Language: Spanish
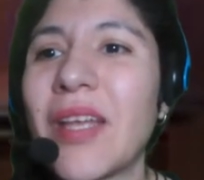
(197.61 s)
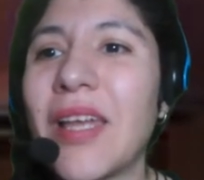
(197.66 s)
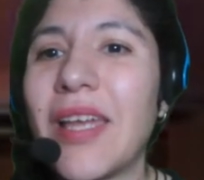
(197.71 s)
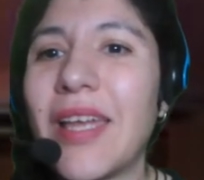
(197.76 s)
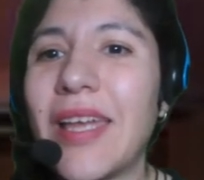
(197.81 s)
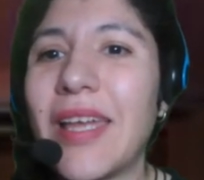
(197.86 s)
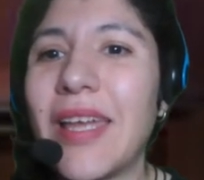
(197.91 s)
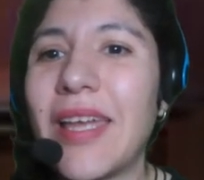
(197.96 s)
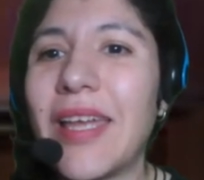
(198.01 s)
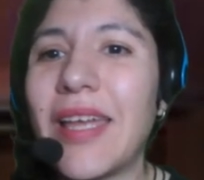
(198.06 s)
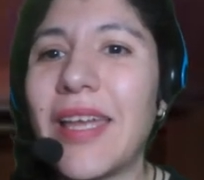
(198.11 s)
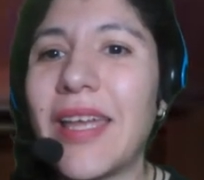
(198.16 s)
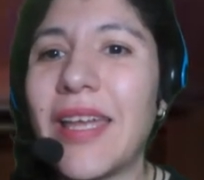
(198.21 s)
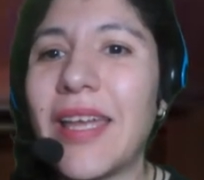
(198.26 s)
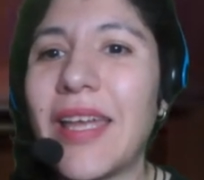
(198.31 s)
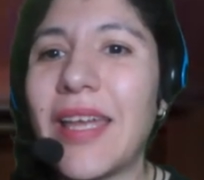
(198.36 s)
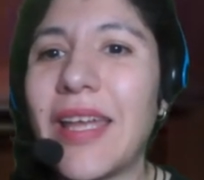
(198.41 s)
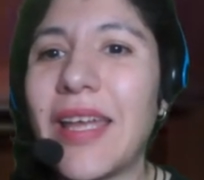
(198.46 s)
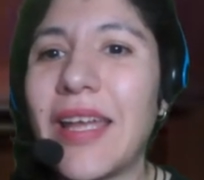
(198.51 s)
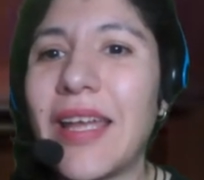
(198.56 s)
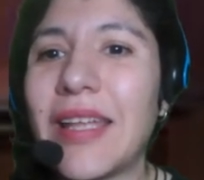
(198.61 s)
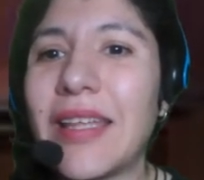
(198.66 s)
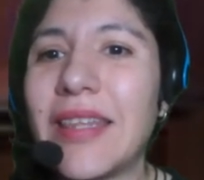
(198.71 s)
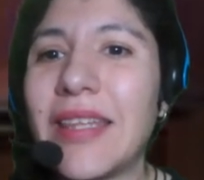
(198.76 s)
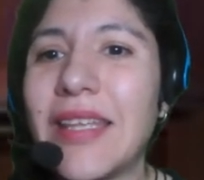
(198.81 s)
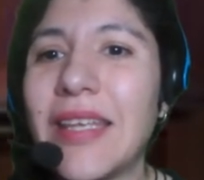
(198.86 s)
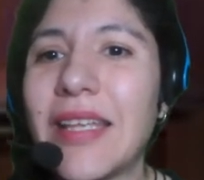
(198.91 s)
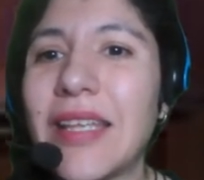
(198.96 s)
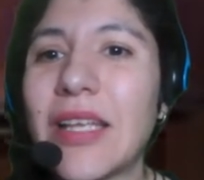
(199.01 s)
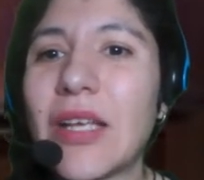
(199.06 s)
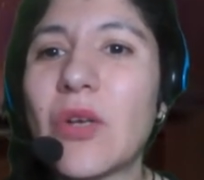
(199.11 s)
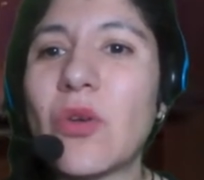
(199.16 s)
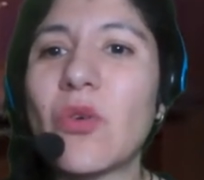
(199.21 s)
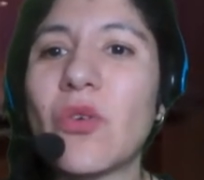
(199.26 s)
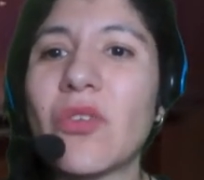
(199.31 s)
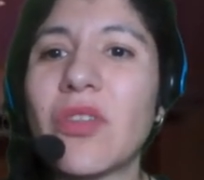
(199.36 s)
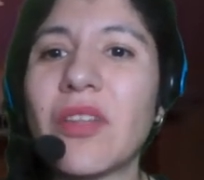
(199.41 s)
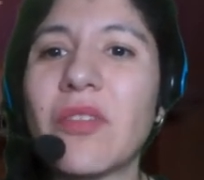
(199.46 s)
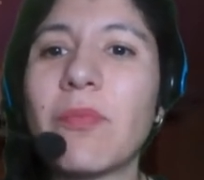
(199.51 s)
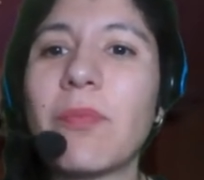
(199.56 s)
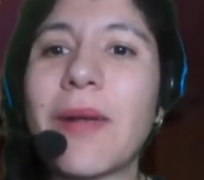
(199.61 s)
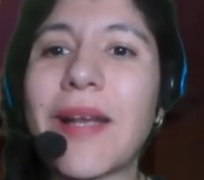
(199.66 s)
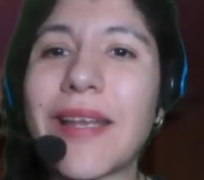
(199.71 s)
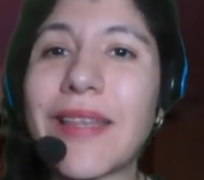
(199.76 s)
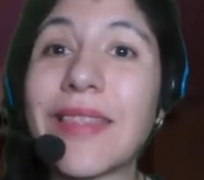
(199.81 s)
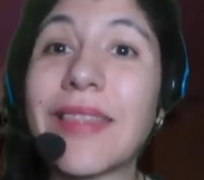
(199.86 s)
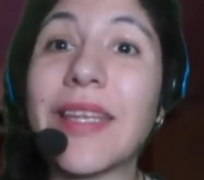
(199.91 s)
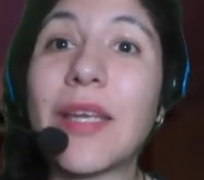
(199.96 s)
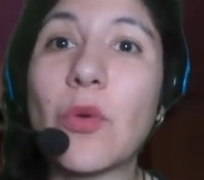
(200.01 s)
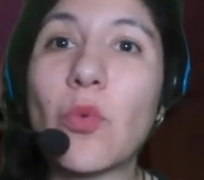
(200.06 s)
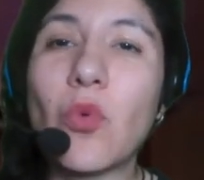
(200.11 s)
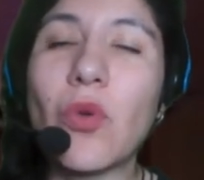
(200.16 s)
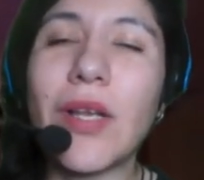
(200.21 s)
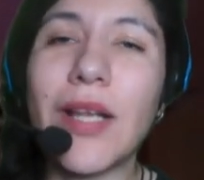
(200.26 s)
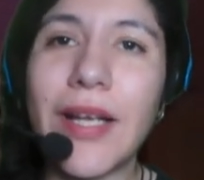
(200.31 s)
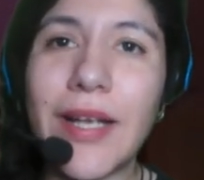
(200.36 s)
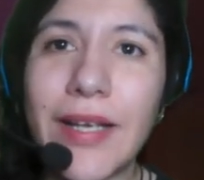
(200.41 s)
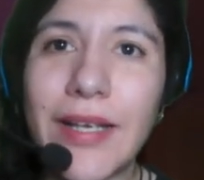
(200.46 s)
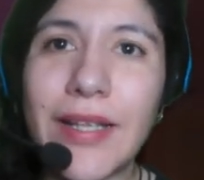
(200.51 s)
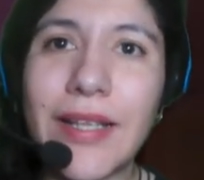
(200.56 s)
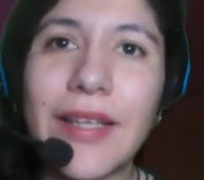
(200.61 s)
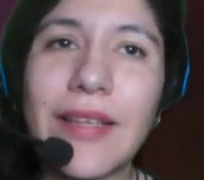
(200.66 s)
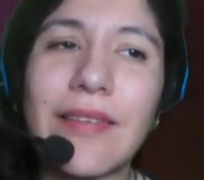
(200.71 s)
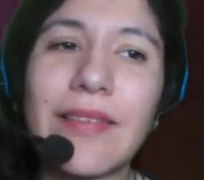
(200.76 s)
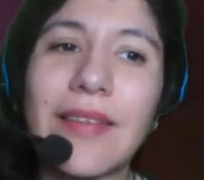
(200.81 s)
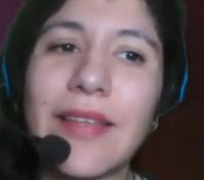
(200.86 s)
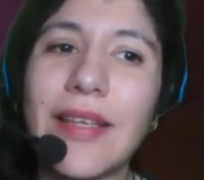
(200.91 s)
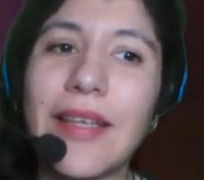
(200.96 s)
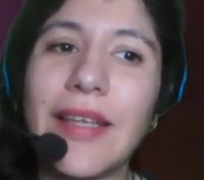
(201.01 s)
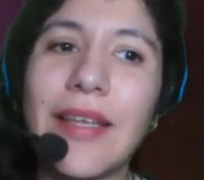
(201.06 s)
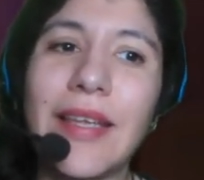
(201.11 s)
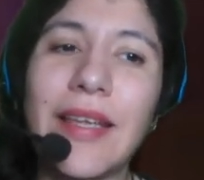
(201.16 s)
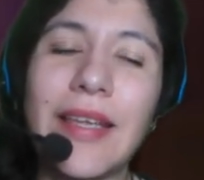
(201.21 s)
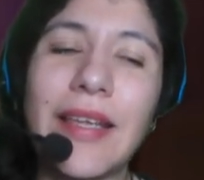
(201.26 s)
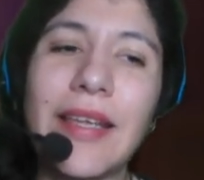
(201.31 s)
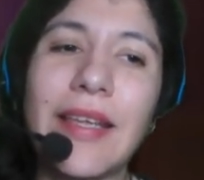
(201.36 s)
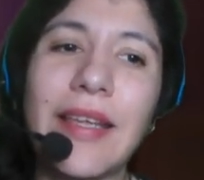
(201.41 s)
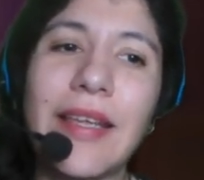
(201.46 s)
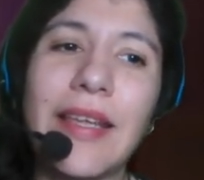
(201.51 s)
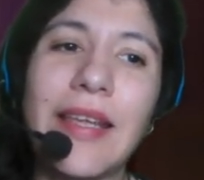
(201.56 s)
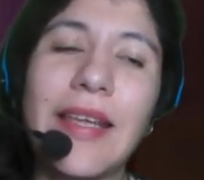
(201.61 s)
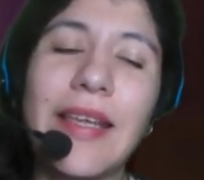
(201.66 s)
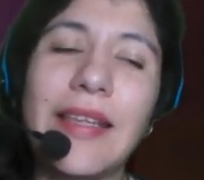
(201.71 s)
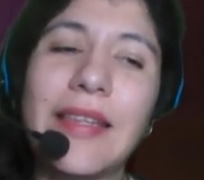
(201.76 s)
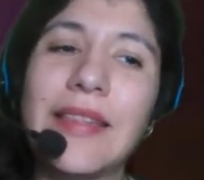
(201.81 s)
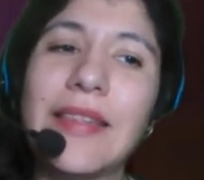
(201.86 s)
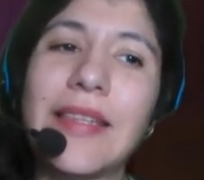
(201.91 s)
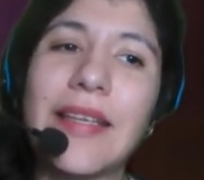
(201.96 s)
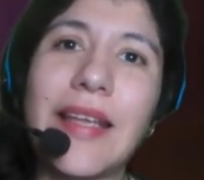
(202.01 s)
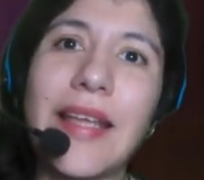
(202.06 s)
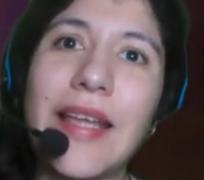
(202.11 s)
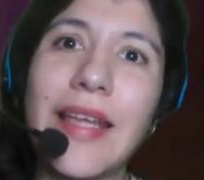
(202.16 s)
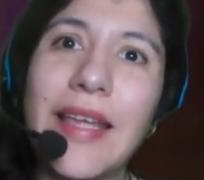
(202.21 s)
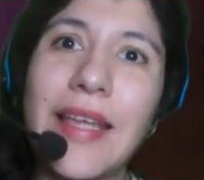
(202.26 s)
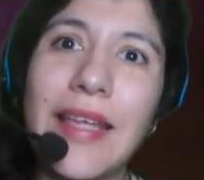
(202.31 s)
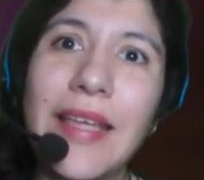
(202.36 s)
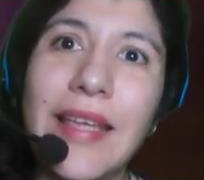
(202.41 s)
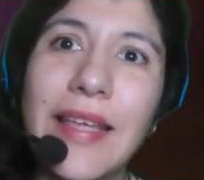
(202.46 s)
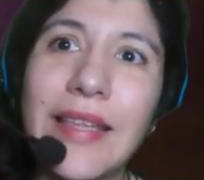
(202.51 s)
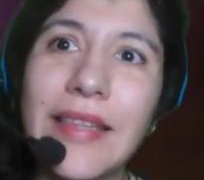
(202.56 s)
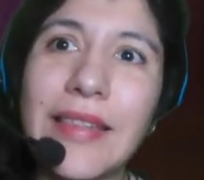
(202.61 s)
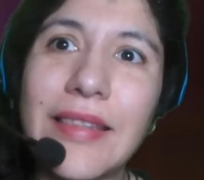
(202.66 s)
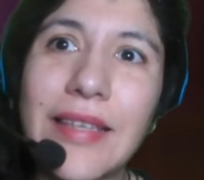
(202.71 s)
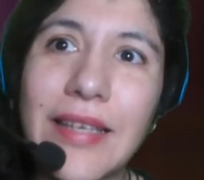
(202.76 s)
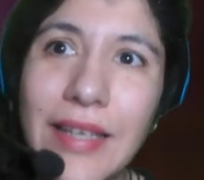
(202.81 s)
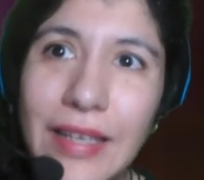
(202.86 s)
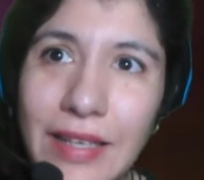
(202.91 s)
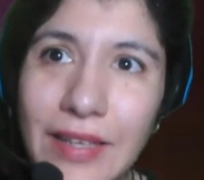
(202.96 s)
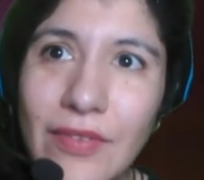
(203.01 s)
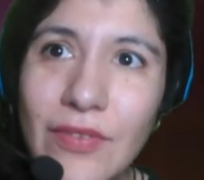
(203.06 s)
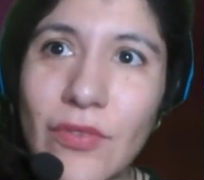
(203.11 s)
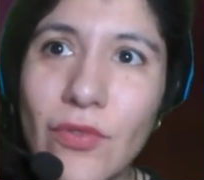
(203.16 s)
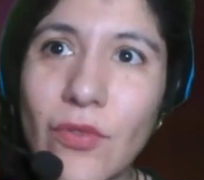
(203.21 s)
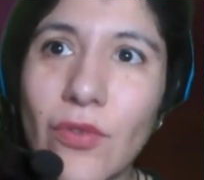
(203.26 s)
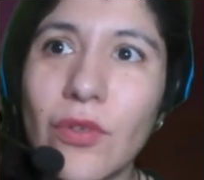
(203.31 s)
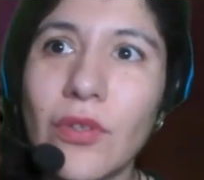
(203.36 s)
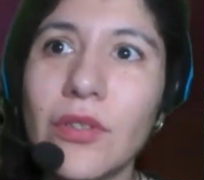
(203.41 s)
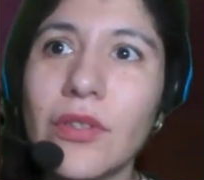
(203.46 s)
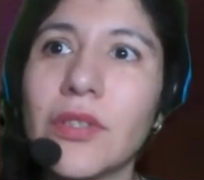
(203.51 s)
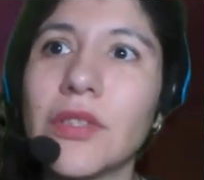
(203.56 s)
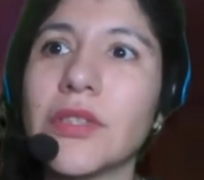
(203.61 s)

eh, tienen cosas particulares eh, entre, e, entre esto,